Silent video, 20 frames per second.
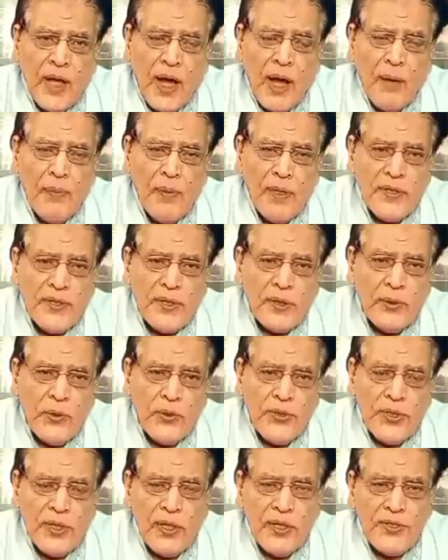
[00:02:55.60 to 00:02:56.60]
आप किसी
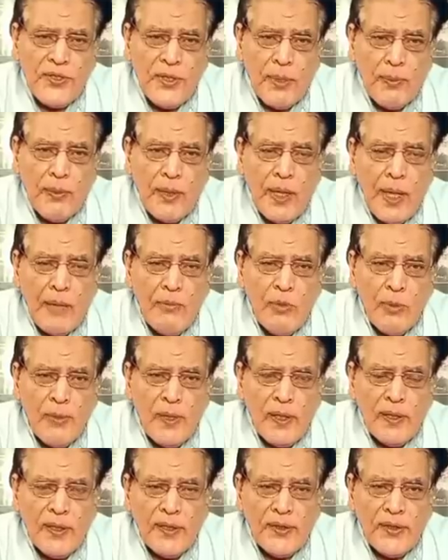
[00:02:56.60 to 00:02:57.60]
दूसरे सरबराह
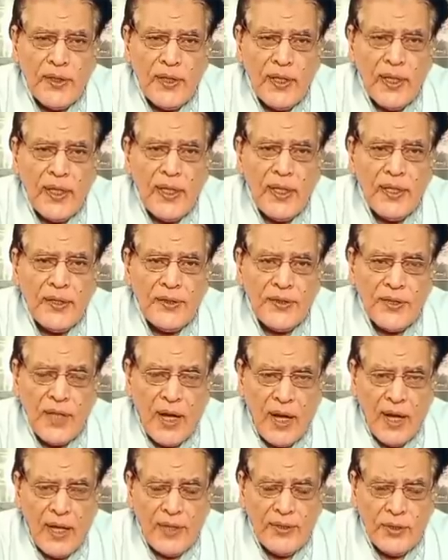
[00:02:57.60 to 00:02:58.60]
मुबलकत के
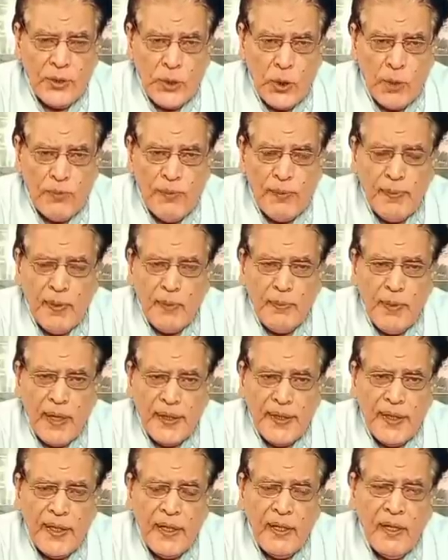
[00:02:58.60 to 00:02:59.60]
साथ सोफे पर
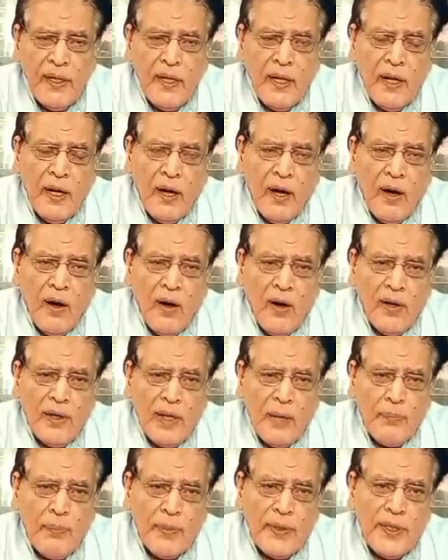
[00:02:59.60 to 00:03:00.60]
बैठें और
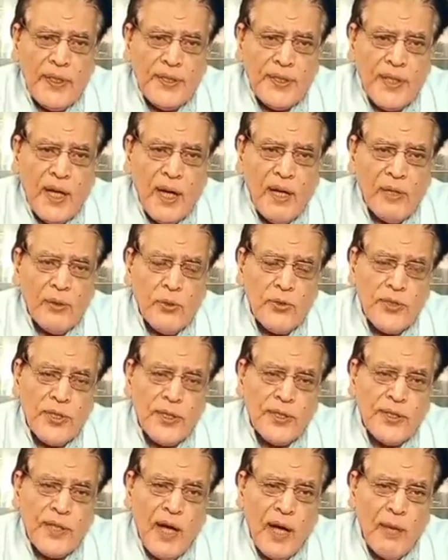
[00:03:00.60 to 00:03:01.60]
अपनी टांग
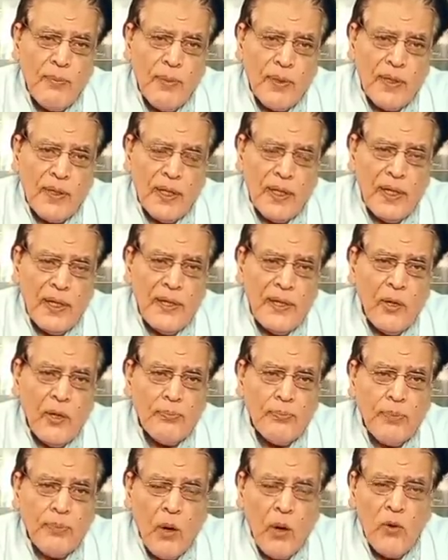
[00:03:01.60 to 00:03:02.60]
दूसरी टांग पर रख लें और
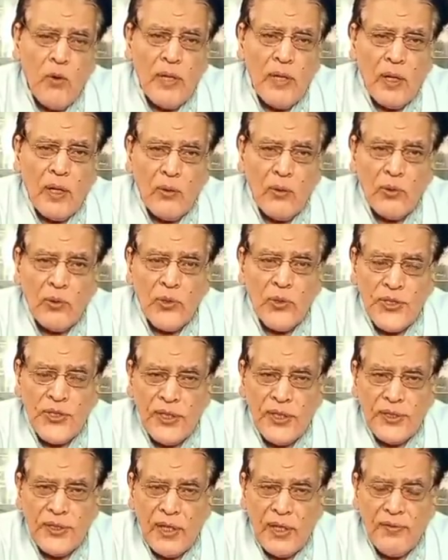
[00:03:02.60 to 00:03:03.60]
पाँव का रुख
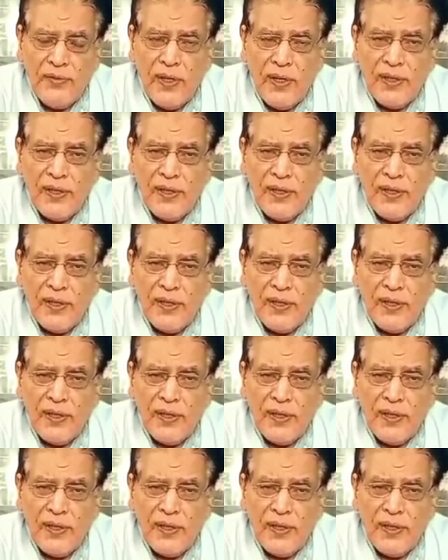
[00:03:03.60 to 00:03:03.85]
उसकी तरफ